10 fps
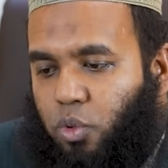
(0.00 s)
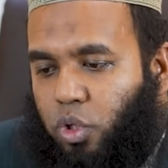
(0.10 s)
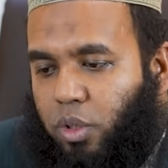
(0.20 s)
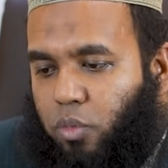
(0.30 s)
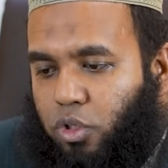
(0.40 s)

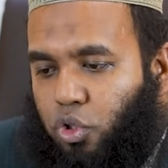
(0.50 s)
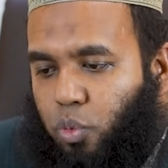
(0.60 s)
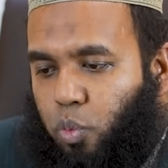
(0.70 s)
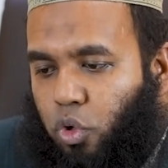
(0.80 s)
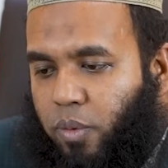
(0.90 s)
দুই বছর
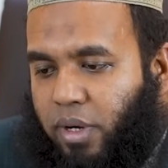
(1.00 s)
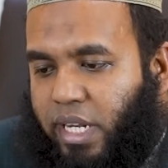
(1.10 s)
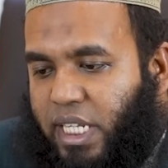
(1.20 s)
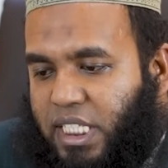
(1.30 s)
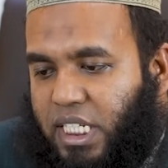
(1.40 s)

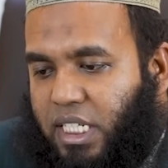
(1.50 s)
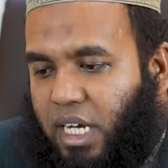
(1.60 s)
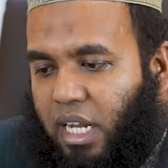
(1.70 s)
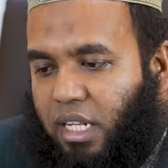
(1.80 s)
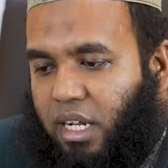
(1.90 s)
পরিবারের ইচ্ছাতে
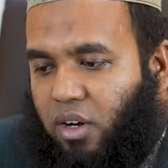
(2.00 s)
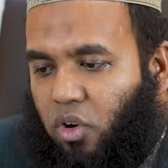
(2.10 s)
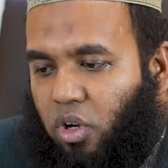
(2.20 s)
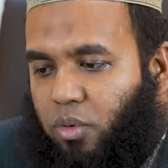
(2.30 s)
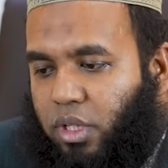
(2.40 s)
আল্লাহর
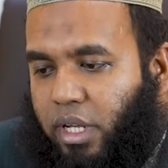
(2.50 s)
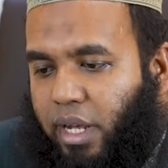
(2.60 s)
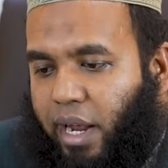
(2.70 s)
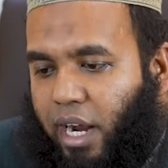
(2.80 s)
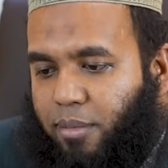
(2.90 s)
রহমতে
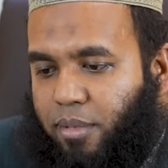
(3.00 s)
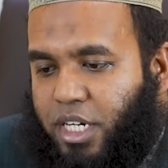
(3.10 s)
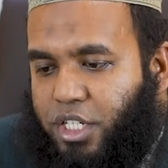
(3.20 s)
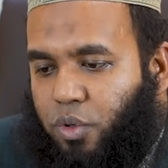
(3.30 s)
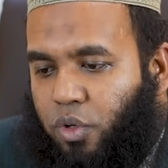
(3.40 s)
এক
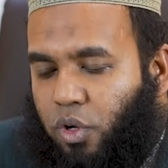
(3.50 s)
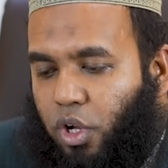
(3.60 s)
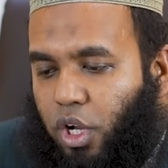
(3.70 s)
মাস হলো